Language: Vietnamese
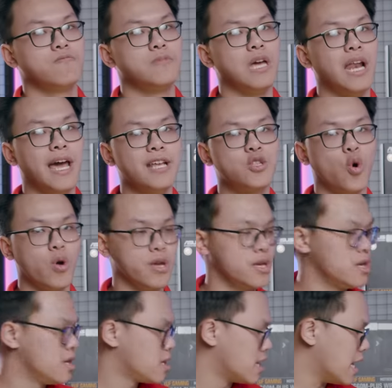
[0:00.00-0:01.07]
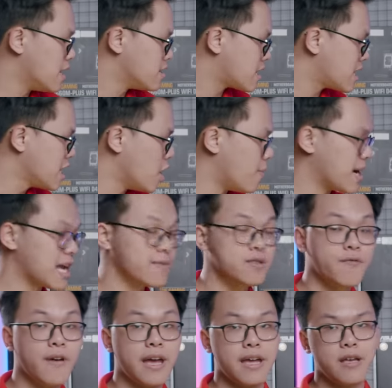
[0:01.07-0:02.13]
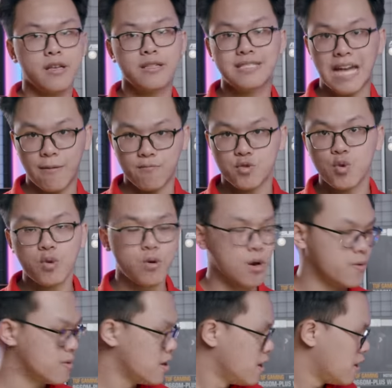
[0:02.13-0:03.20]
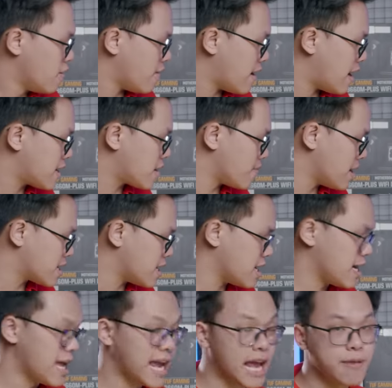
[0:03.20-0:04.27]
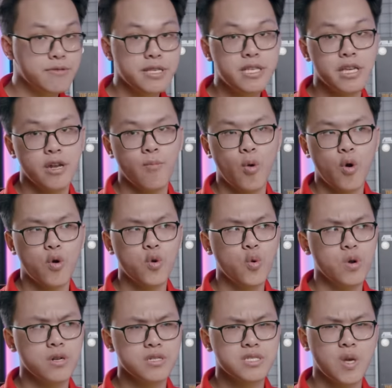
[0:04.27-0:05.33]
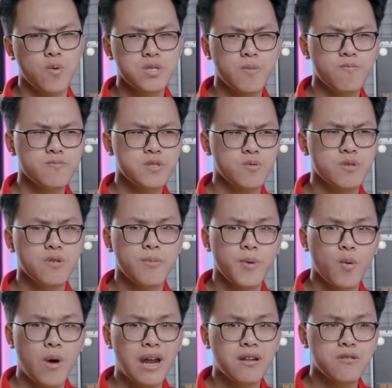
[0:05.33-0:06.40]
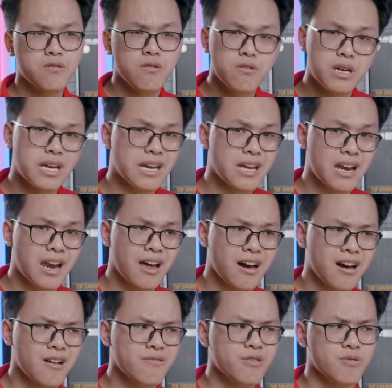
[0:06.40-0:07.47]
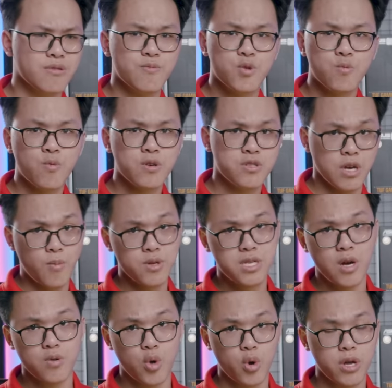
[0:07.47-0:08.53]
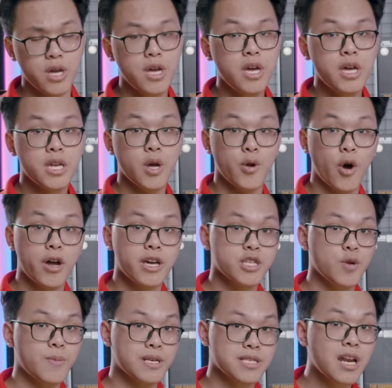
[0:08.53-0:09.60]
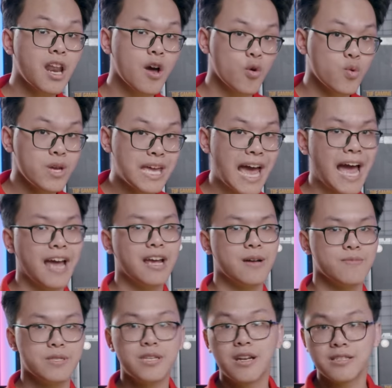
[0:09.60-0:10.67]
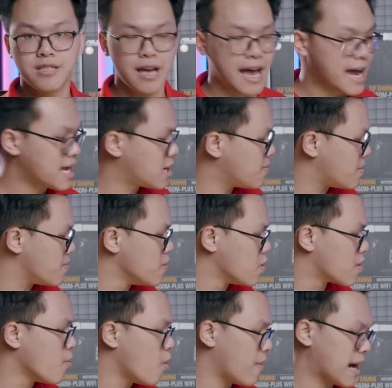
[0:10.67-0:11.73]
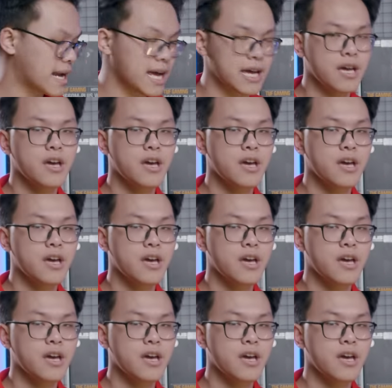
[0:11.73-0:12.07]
thế là hết rồi đấy là những cái điều mà anh em sẽ phải giảm sút đúng không và đặc biệt này anh em sẽ chỉ được một con nguồn 600 650W cực kỳ là kiểu tập trung dưới một triệu thôi điều đó khiến cho mình rất là nguy hại cảm thấy rất là sợ hãi khi mà build cái bộ máy này